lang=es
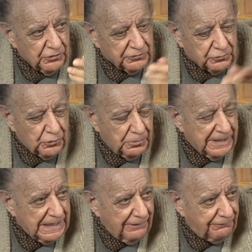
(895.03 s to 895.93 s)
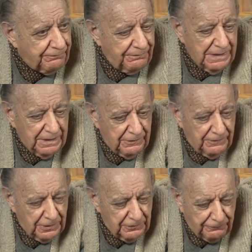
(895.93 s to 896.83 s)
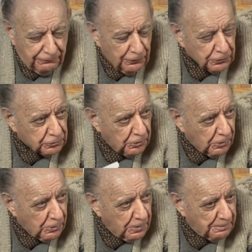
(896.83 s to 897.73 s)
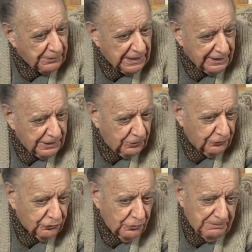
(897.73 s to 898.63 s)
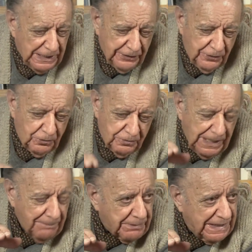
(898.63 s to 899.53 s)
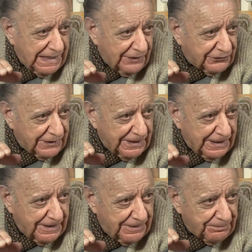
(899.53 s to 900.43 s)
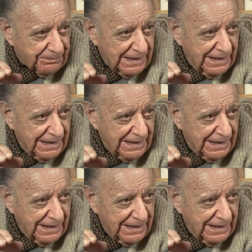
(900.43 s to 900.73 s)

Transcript: Yo tuve las fotocopias de los sumarios, una pila así de,